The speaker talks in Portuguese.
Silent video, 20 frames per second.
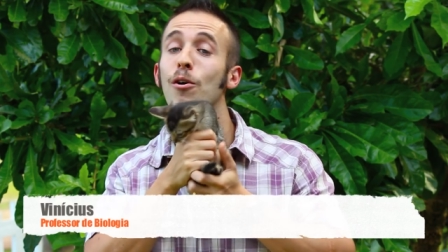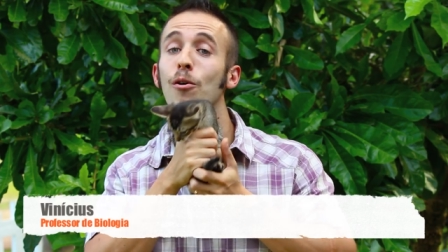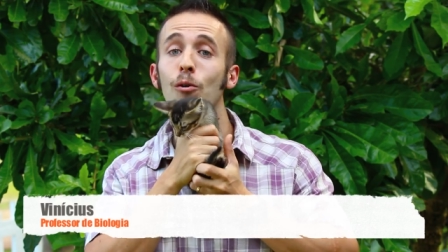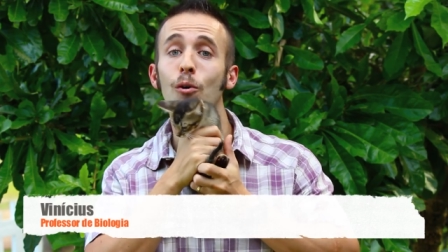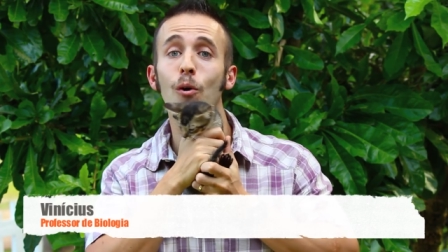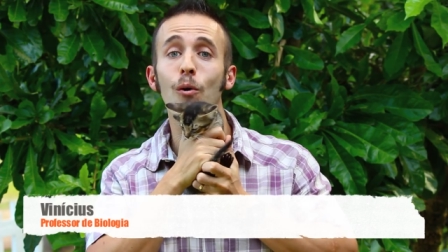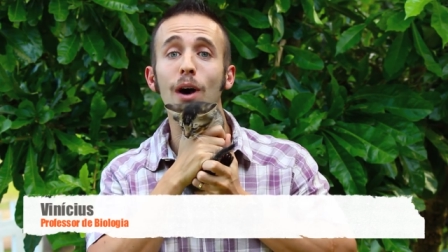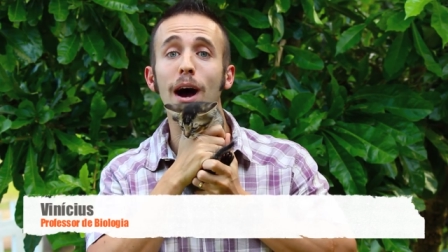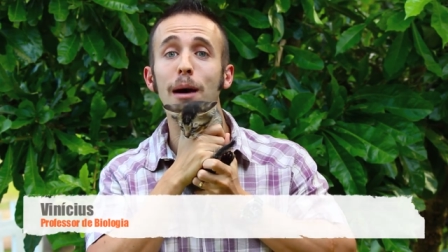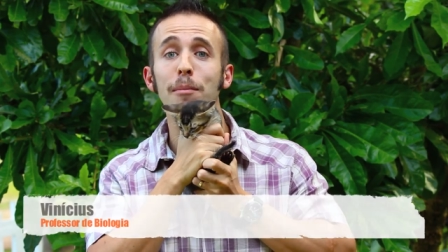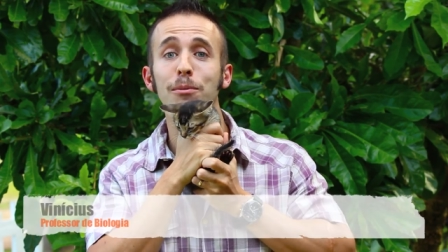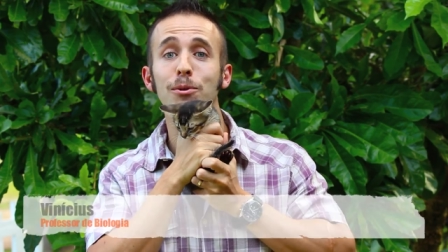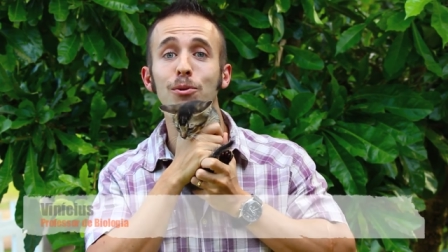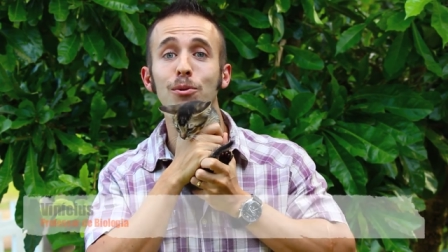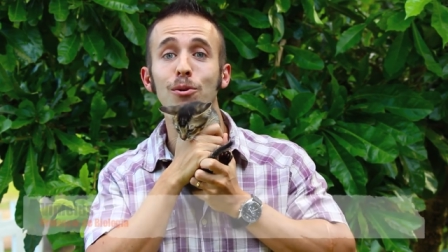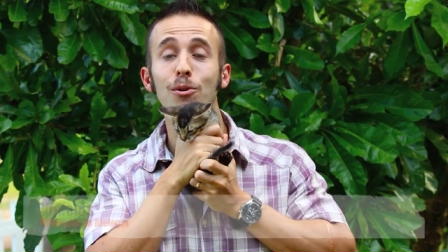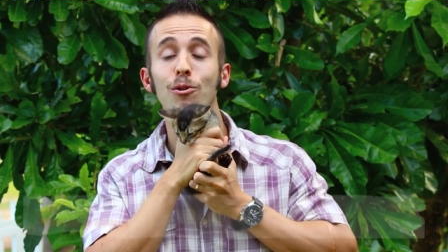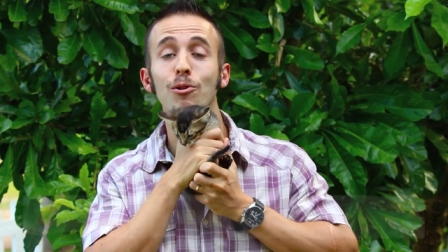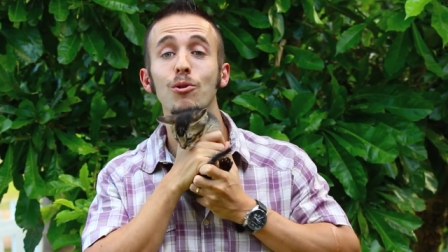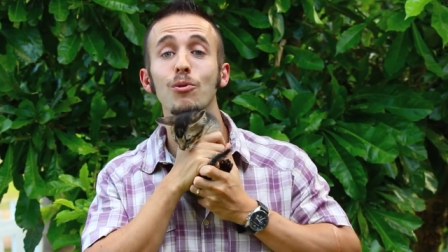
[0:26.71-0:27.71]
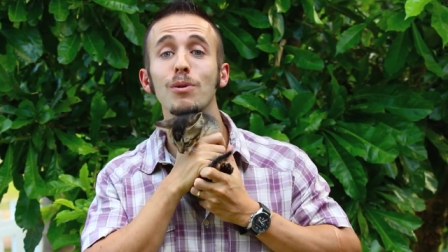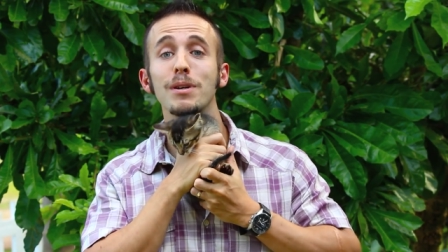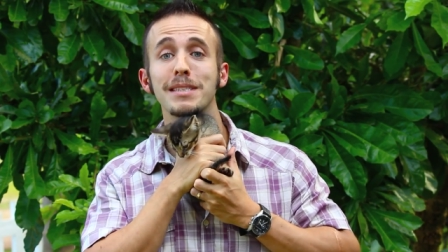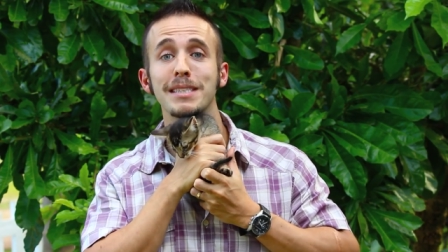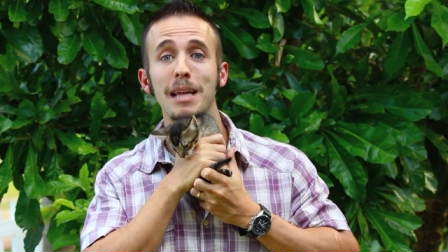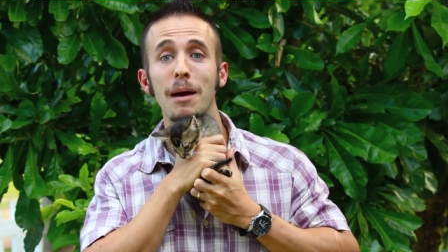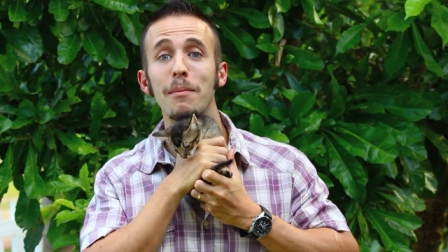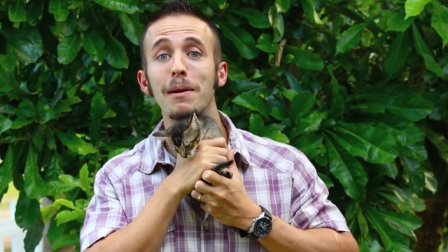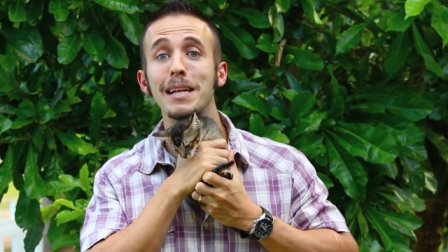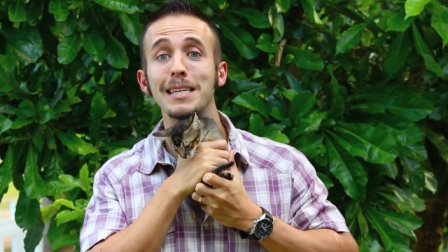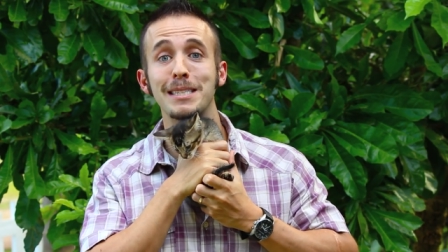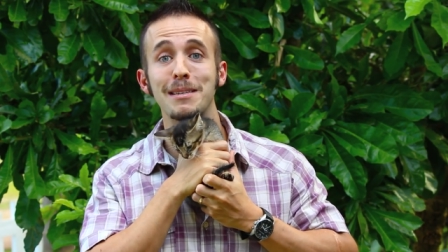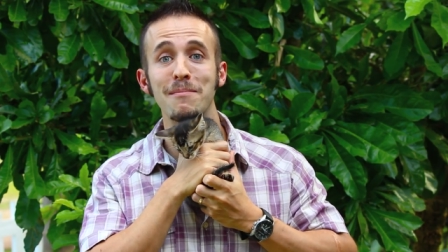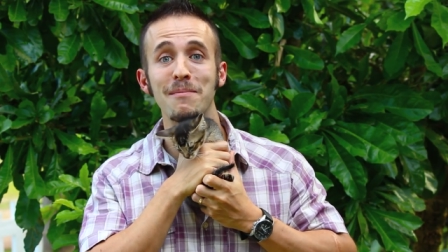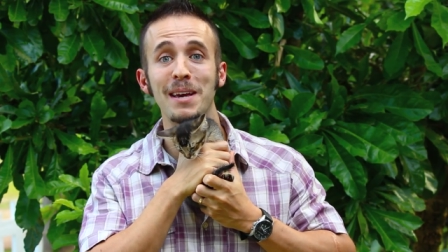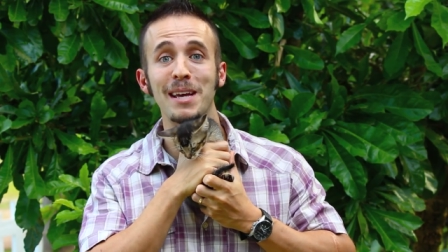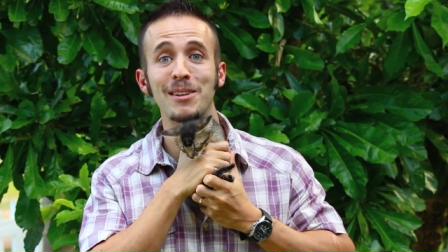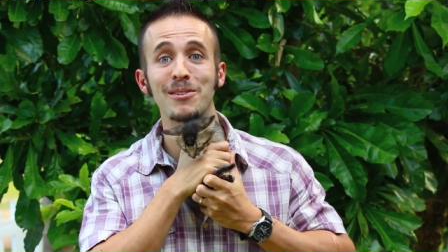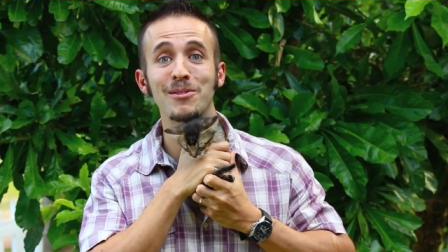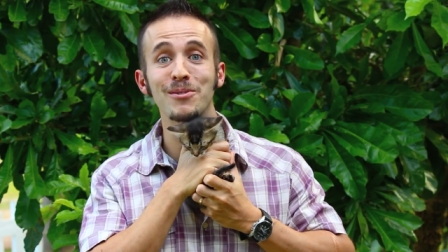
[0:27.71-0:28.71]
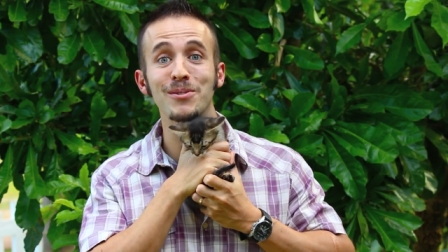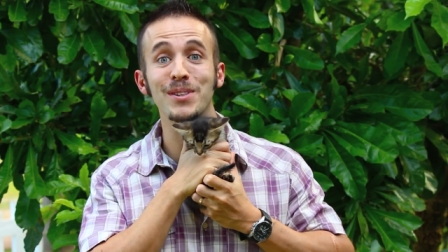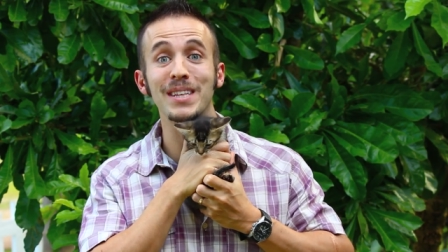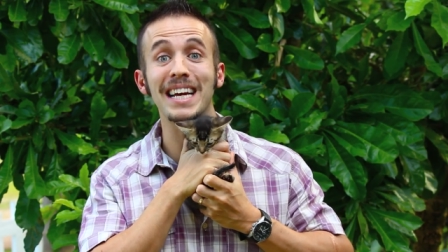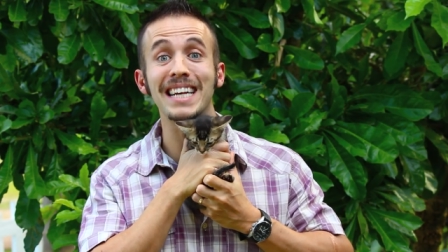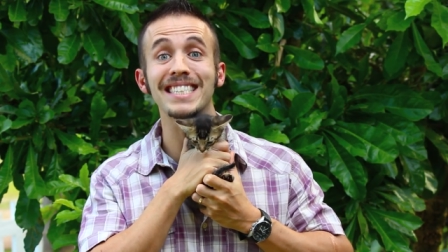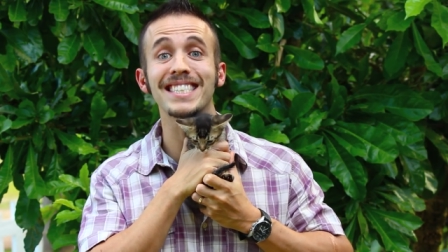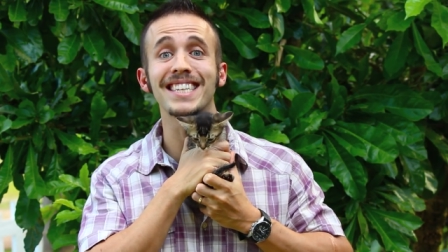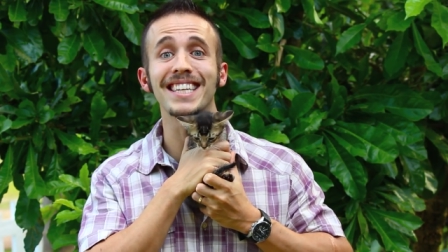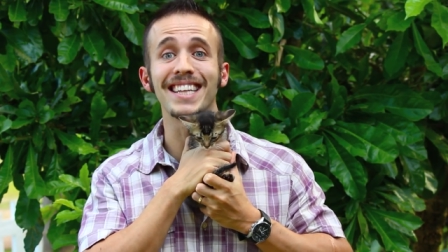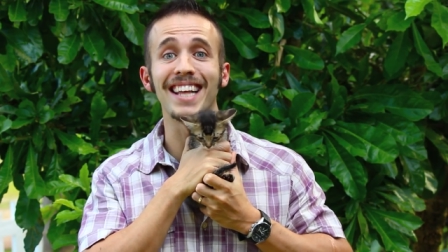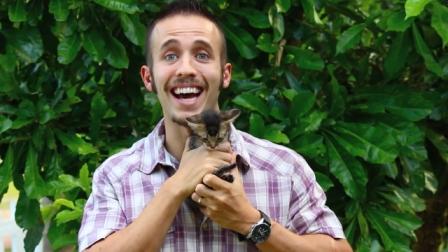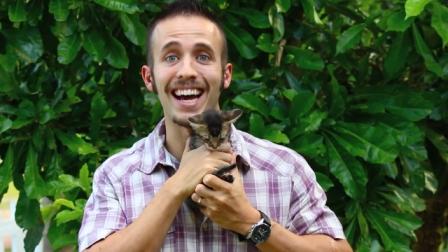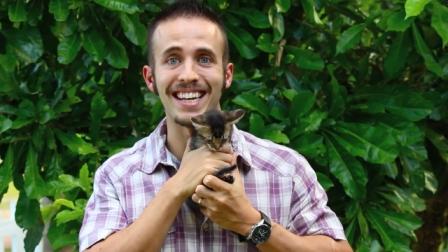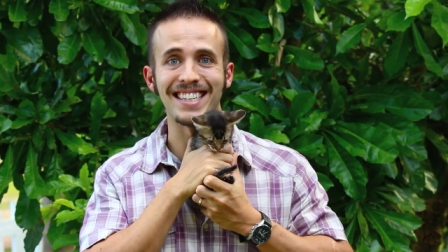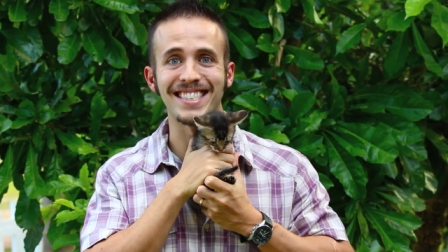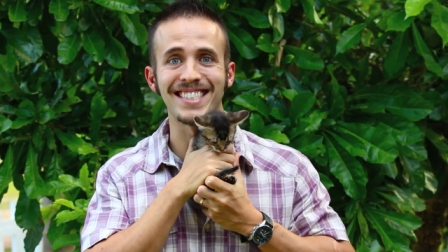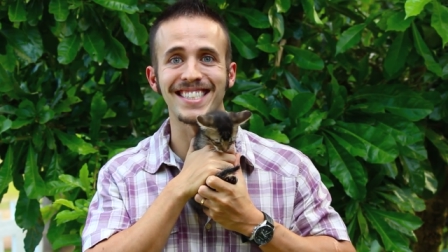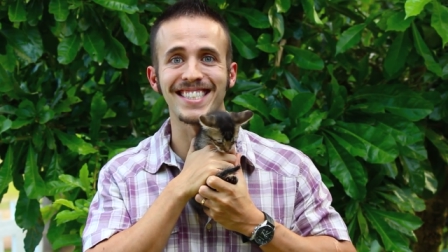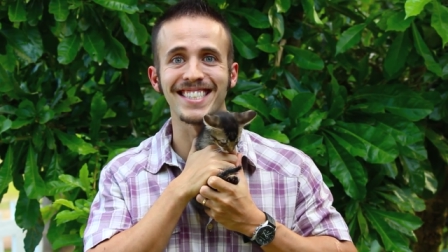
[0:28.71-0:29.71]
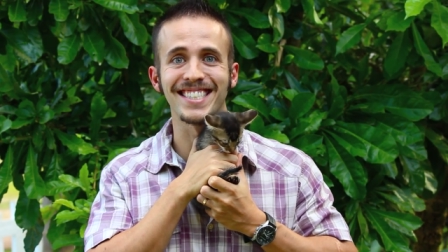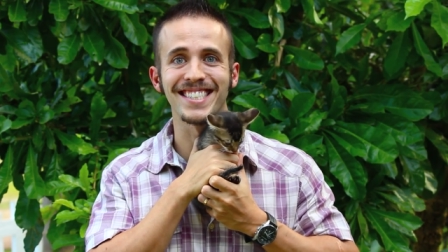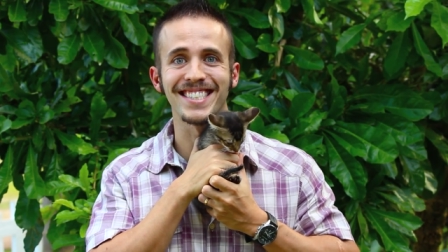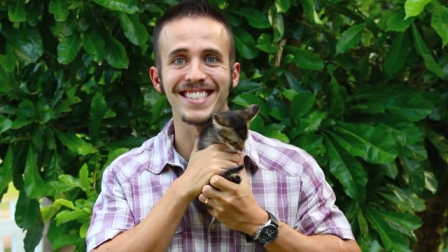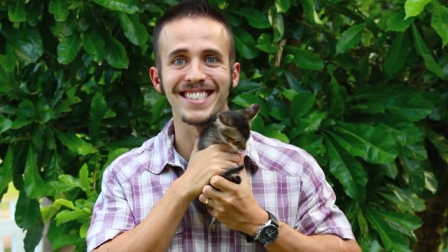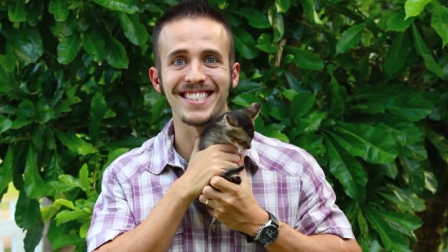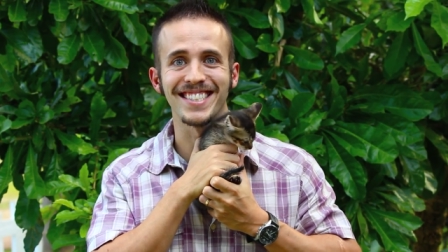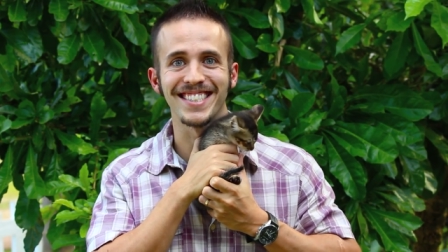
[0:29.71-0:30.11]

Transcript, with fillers: com o hábito do estabelecimento das cidades.